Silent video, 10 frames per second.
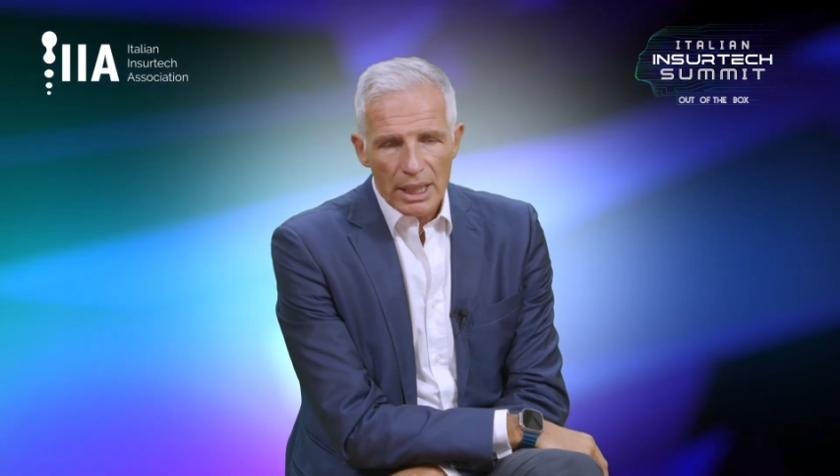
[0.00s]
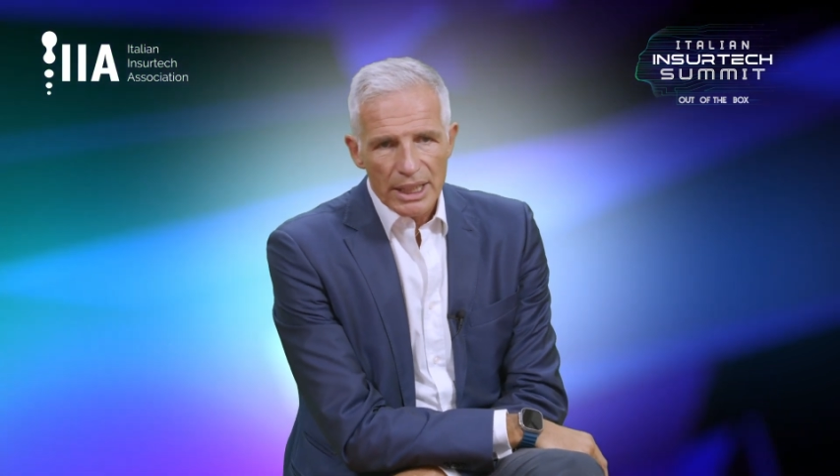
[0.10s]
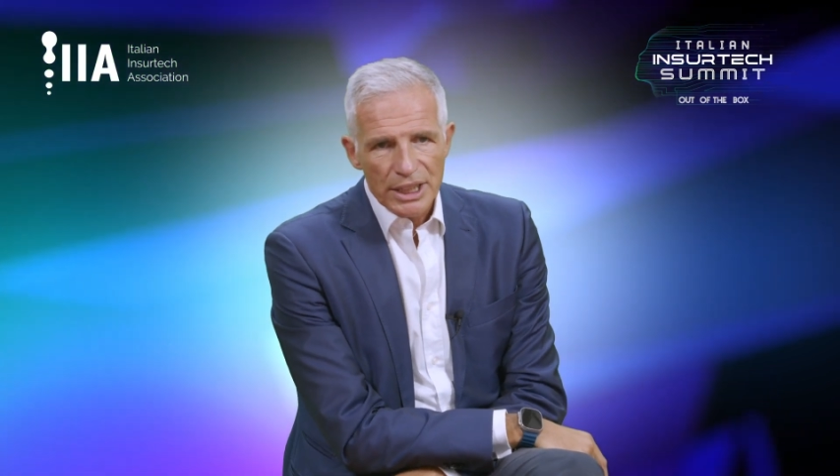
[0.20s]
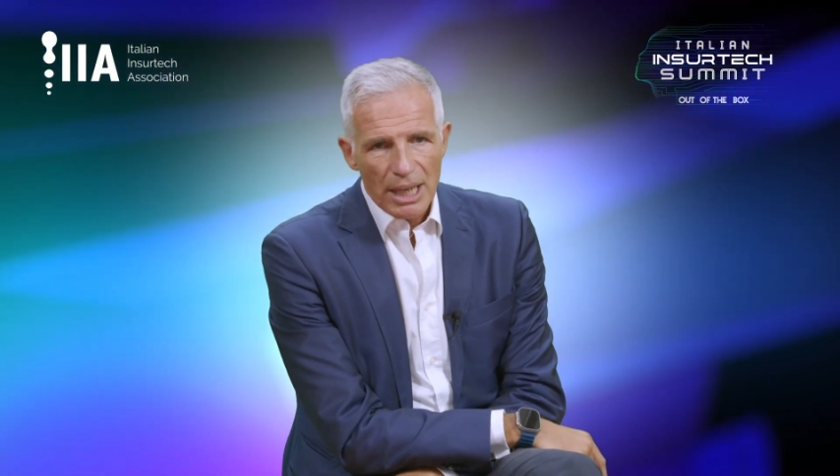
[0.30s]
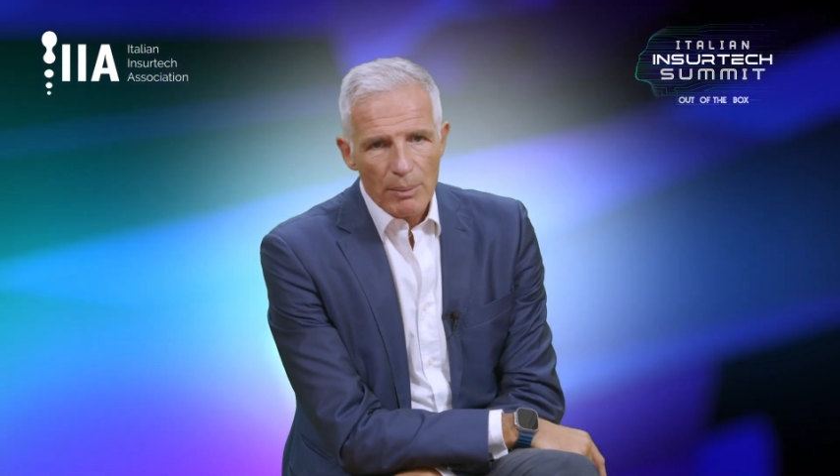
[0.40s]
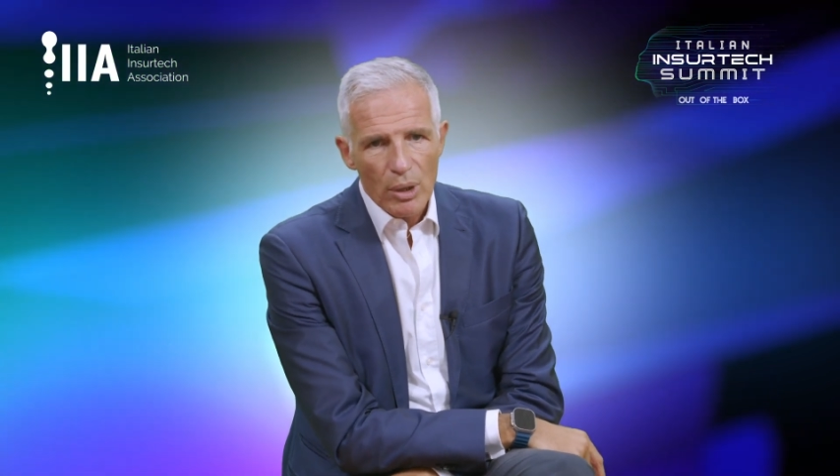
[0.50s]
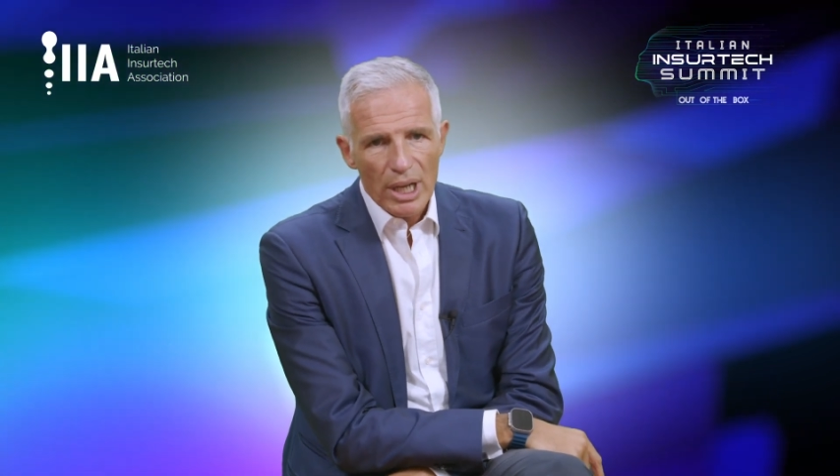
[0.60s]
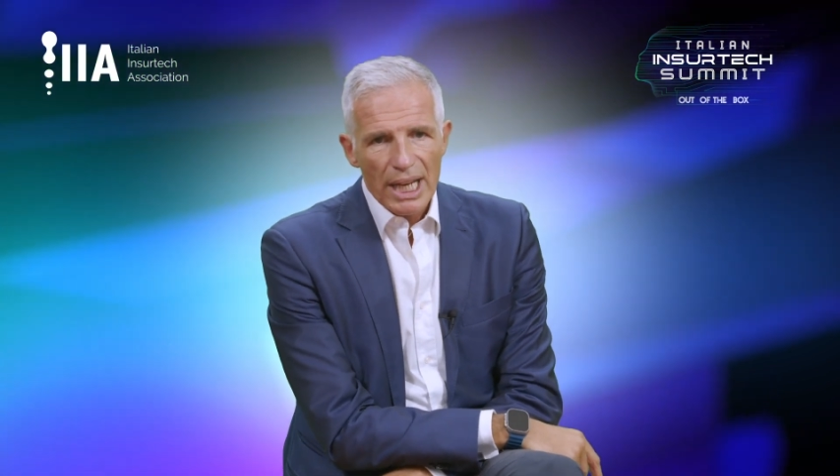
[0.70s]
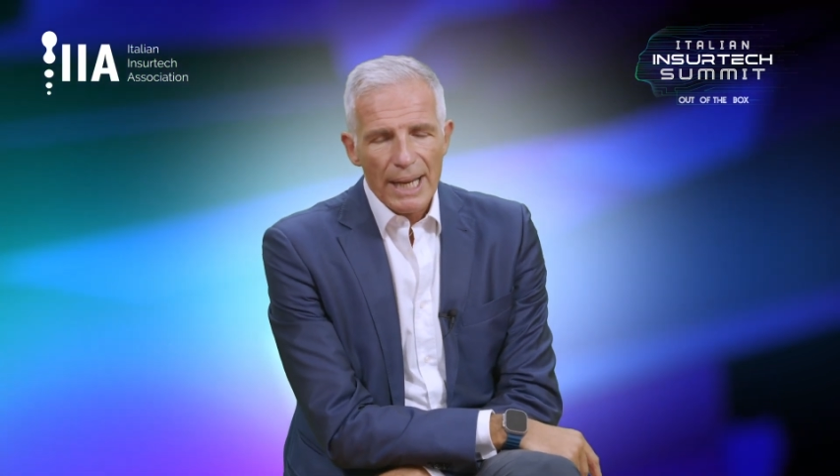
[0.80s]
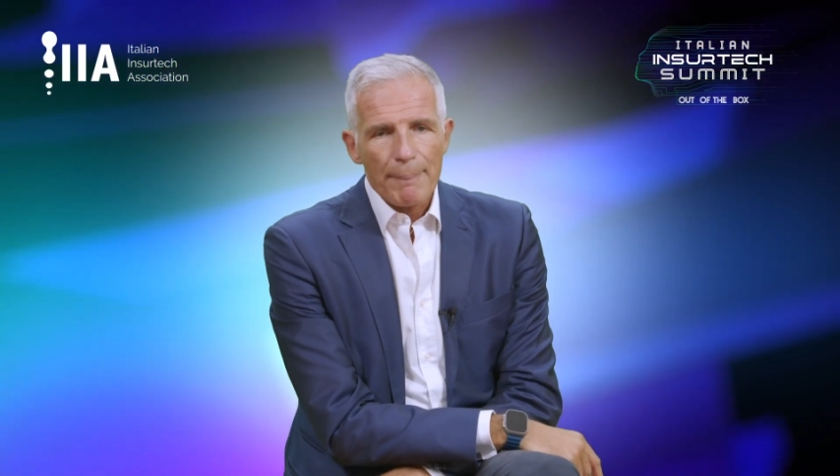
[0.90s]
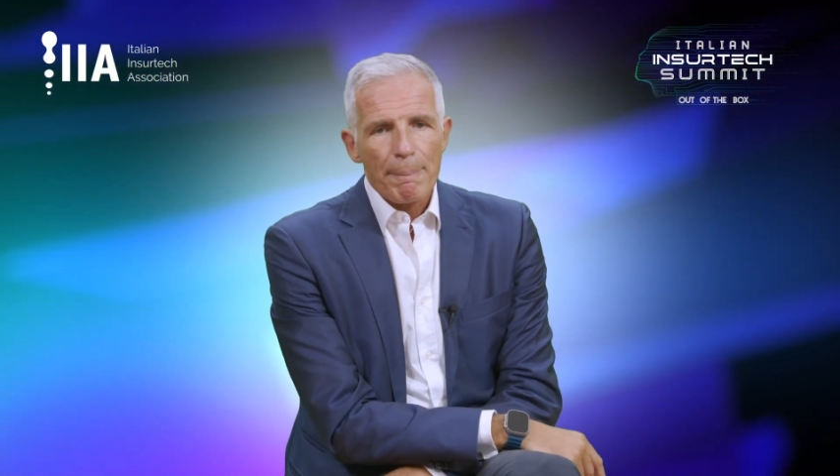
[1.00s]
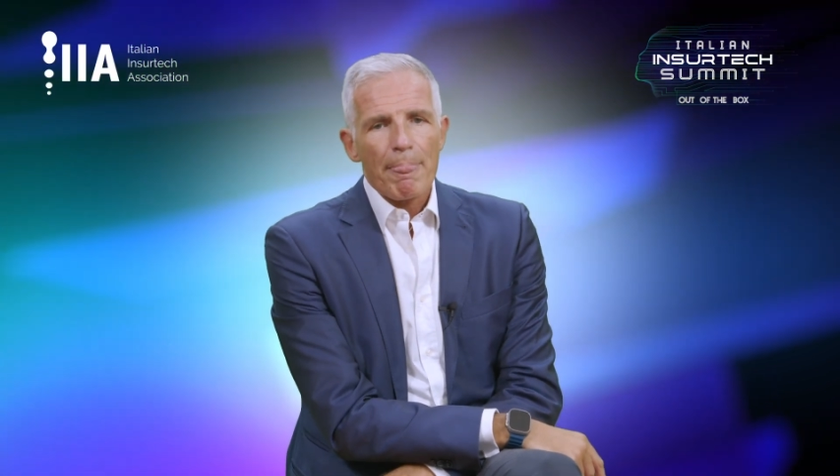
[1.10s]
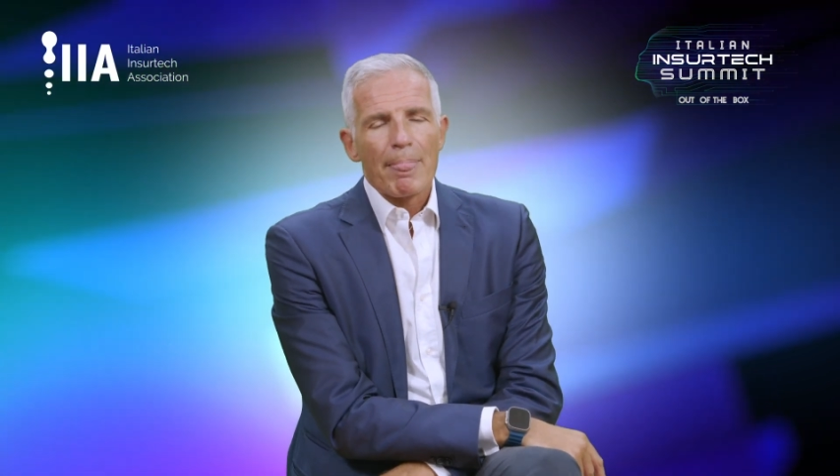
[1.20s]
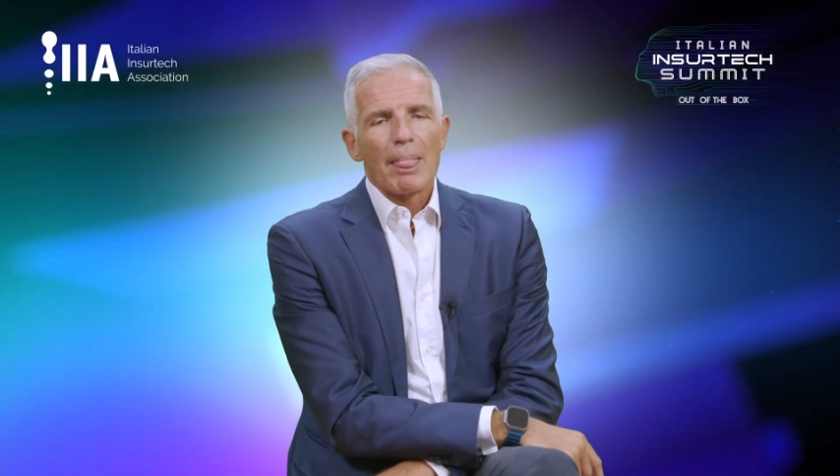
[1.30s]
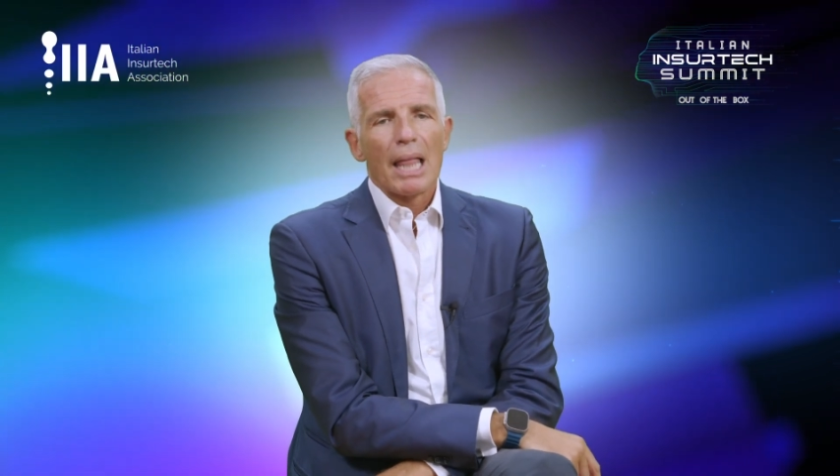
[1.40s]
Diciamo che
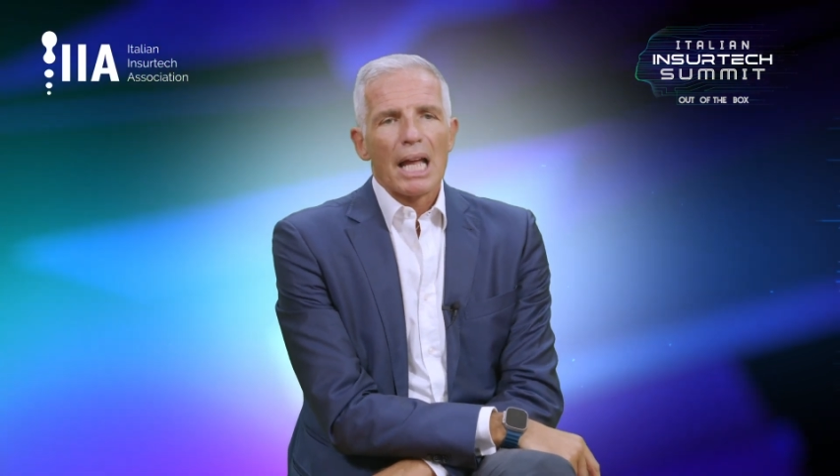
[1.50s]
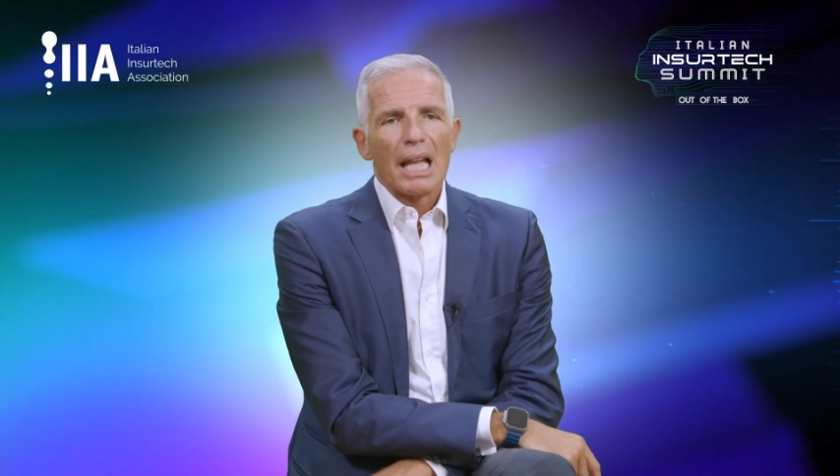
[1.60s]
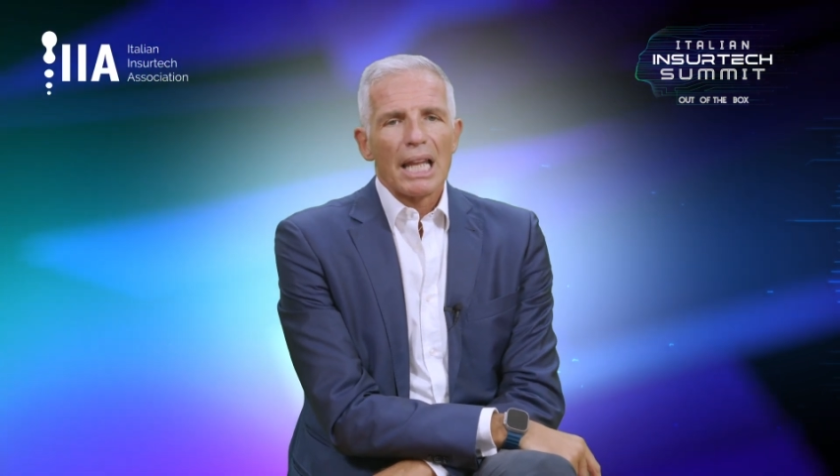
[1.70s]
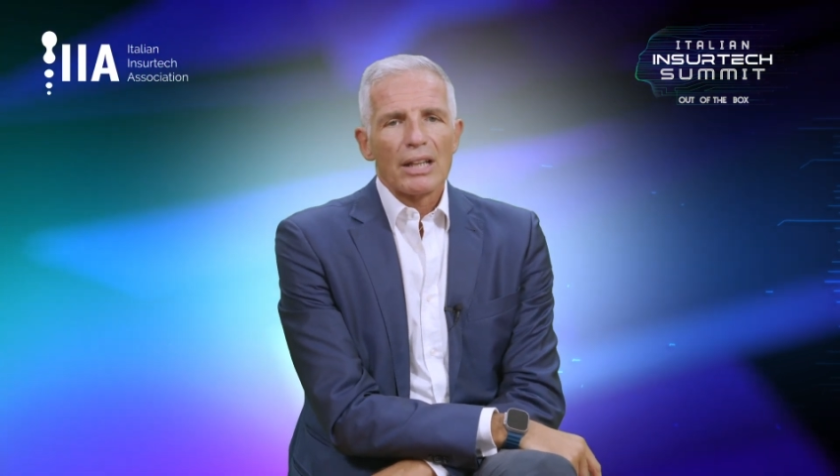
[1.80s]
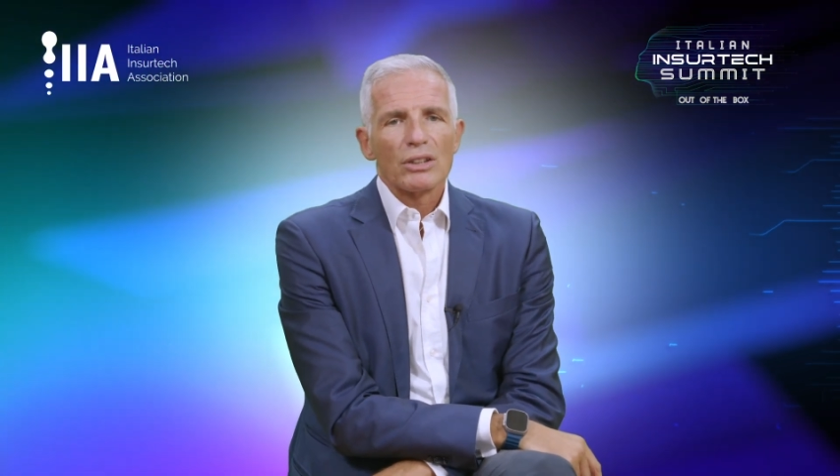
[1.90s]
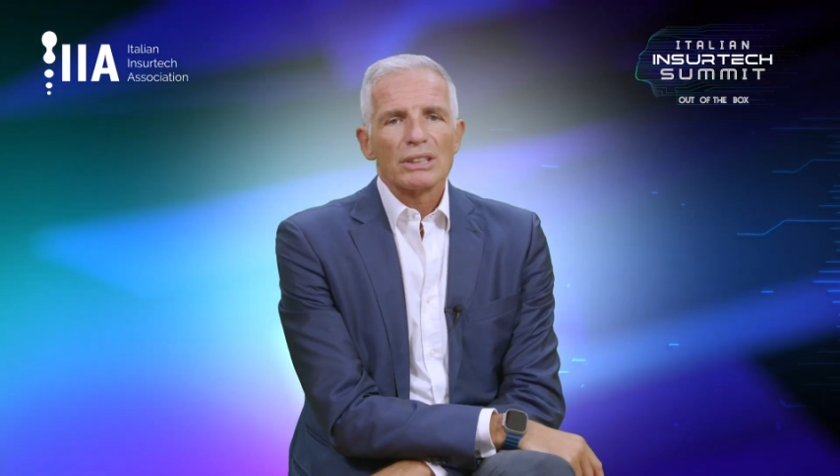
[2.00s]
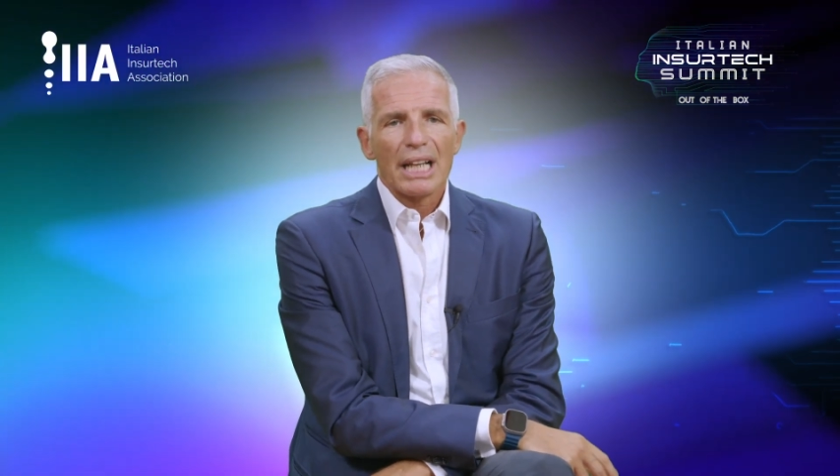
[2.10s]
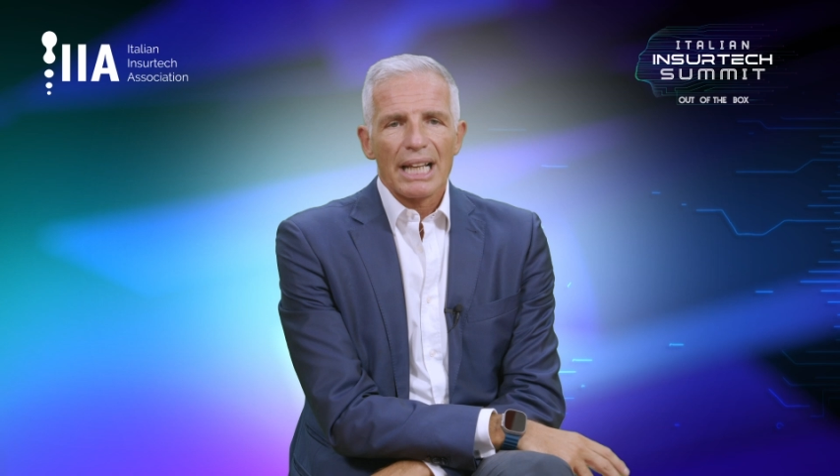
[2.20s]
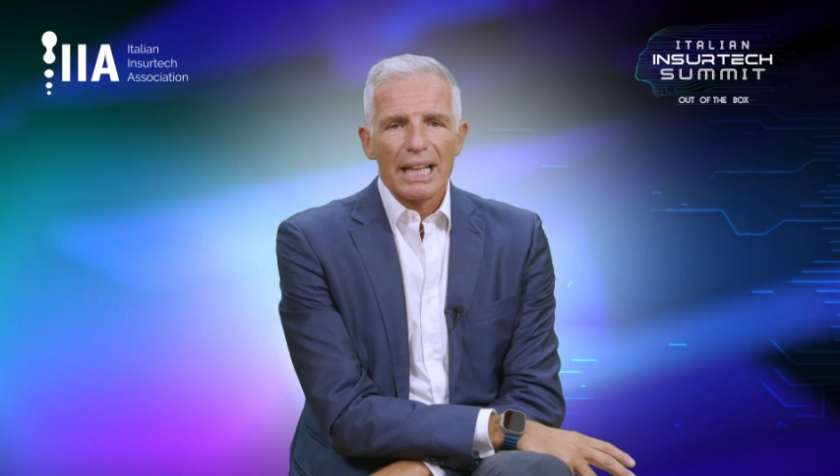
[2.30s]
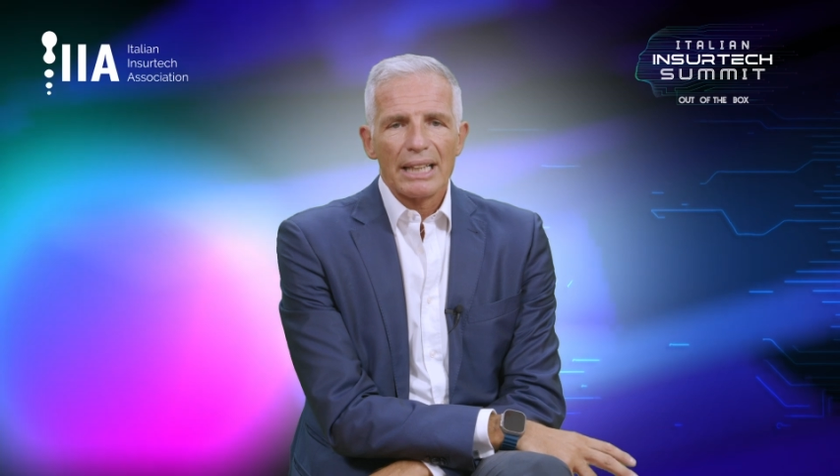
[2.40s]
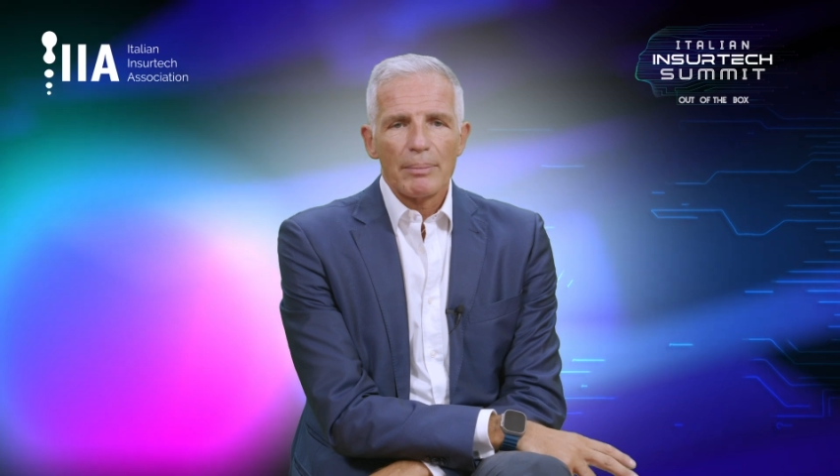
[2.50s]
mh, mm, eh, la nostra grande